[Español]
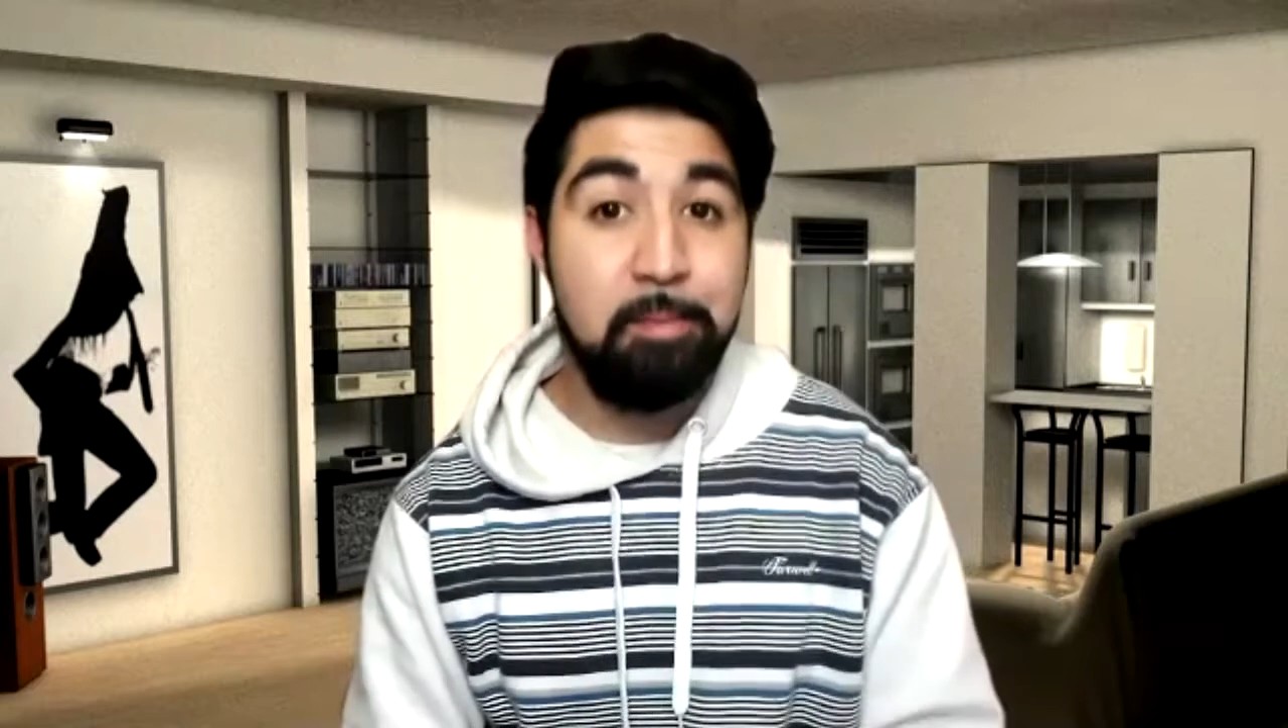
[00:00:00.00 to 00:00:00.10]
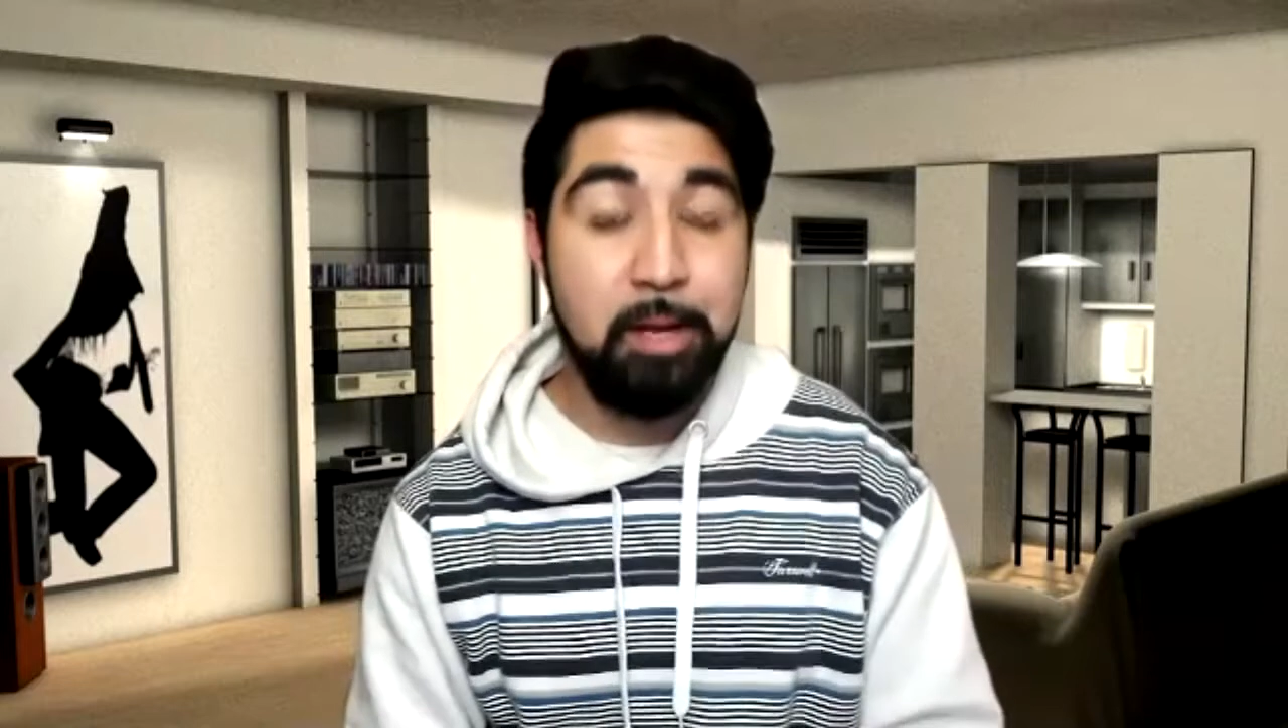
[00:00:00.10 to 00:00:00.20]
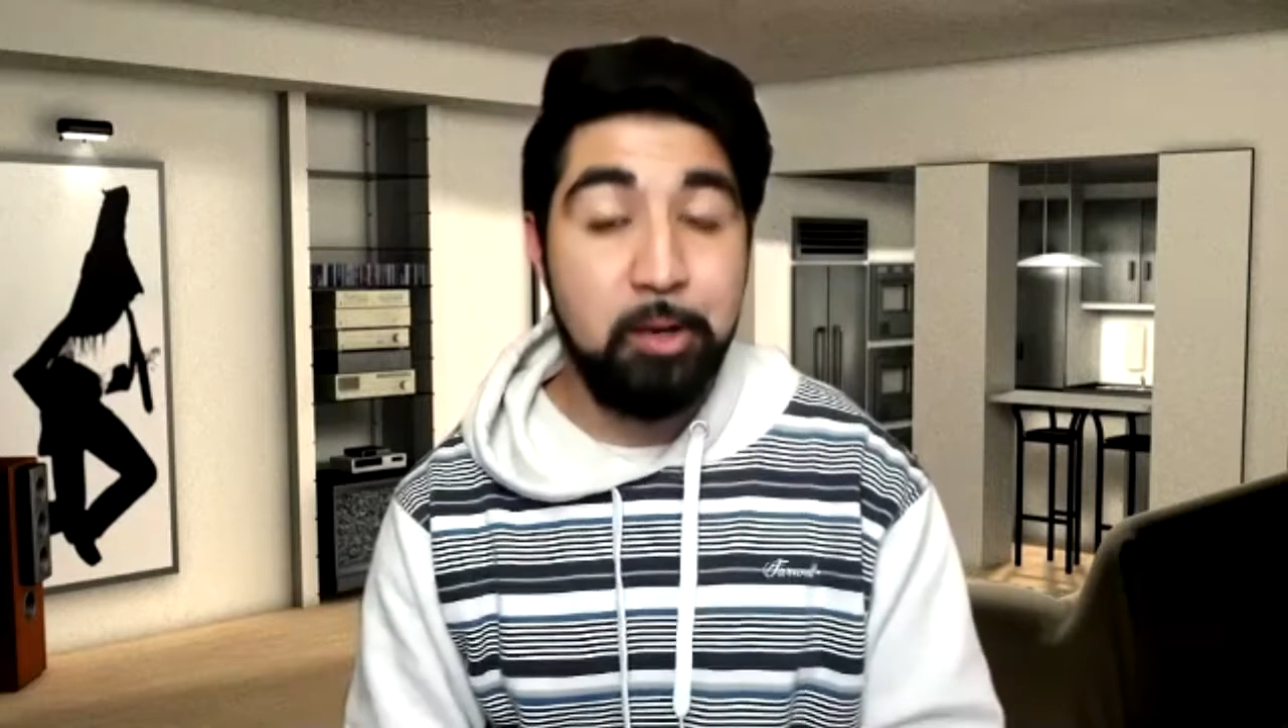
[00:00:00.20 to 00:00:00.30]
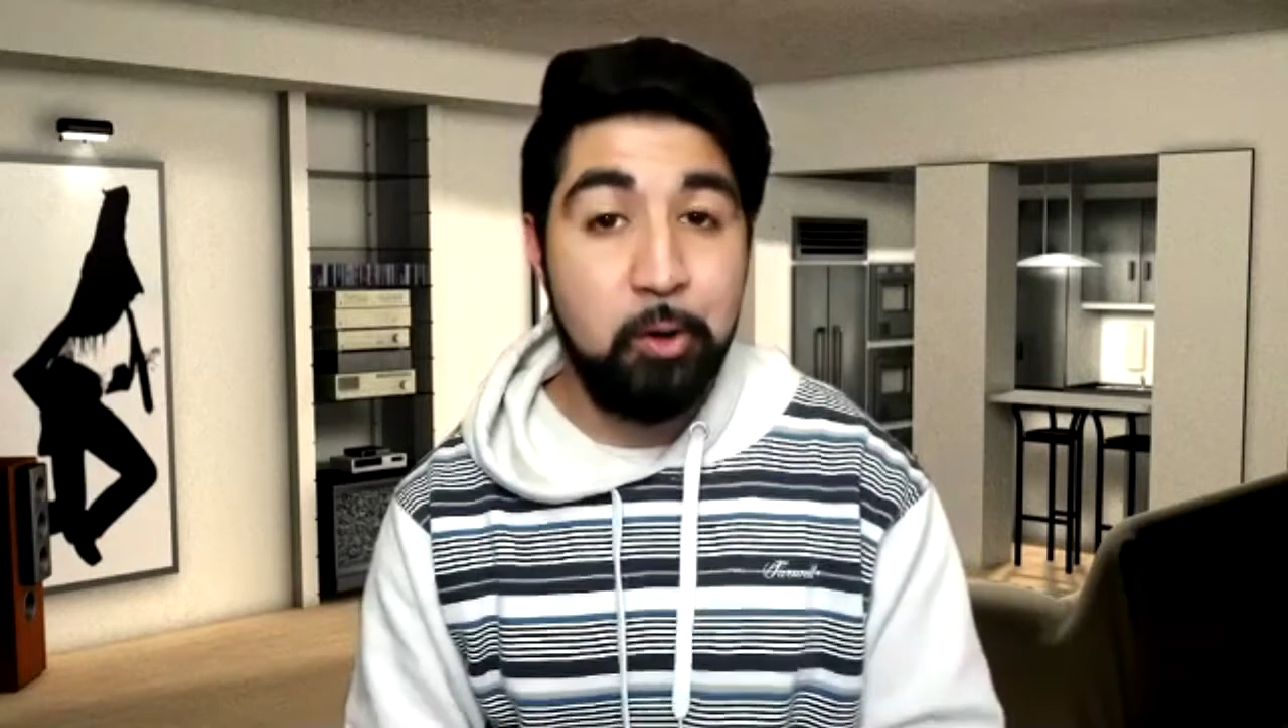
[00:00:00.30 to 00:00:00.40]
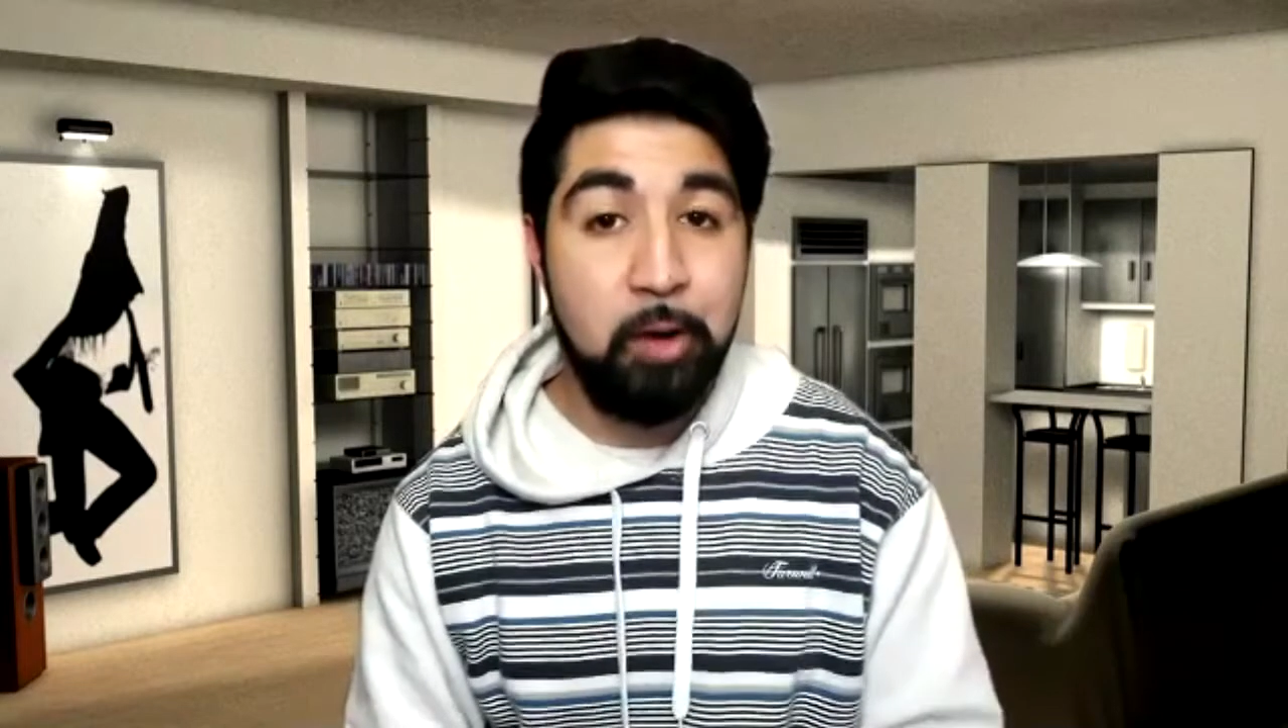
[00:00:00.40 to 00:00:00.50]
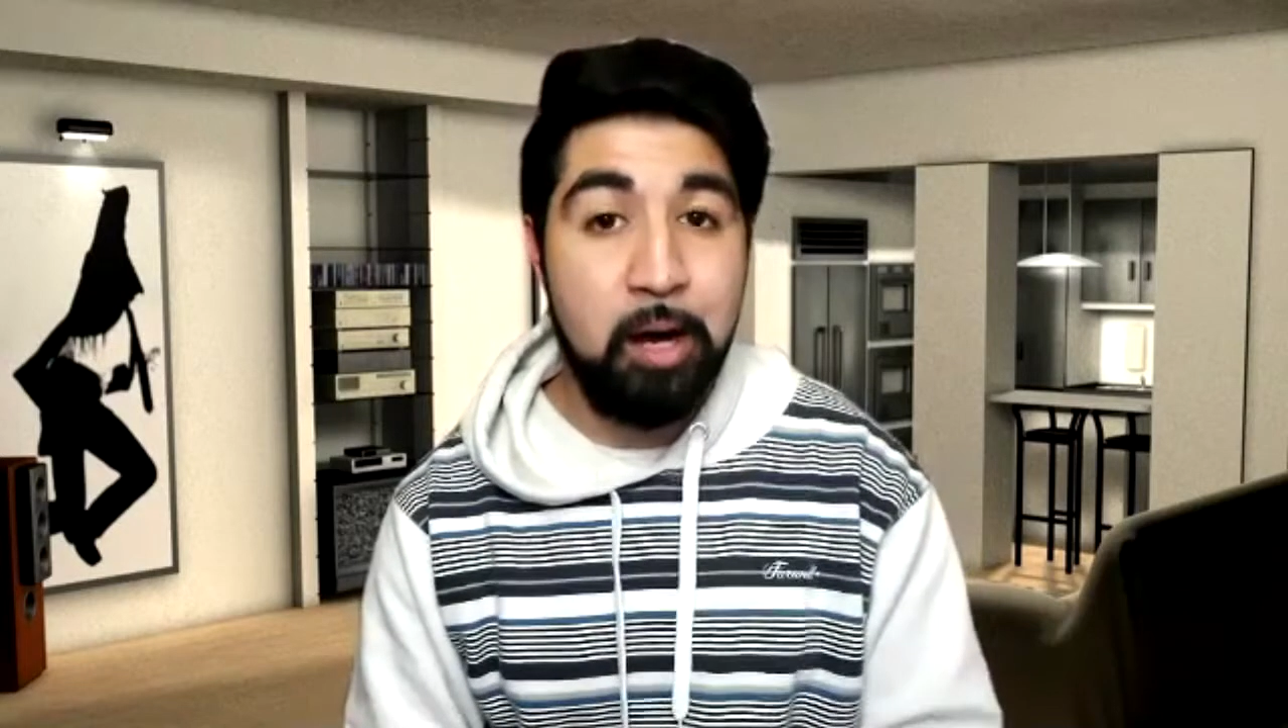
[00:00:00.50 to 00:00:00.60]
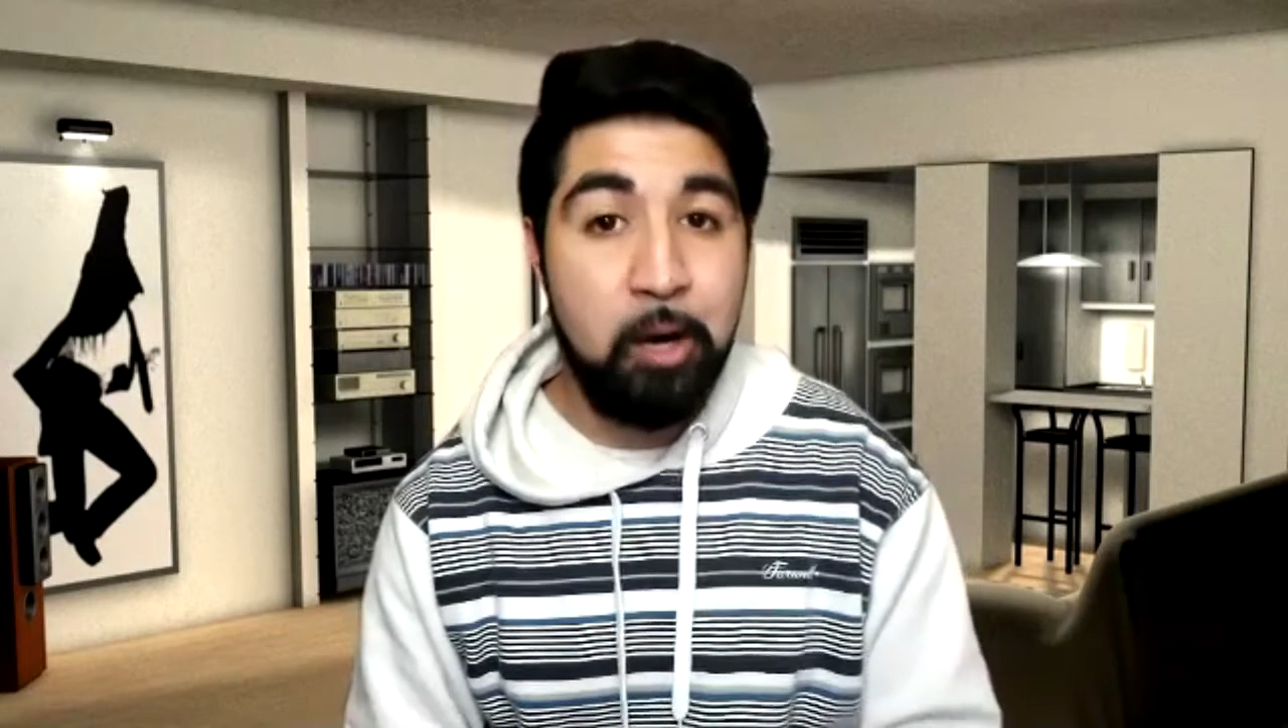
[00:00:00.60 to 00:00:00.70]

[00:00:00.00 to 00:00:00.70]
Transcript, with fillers: pero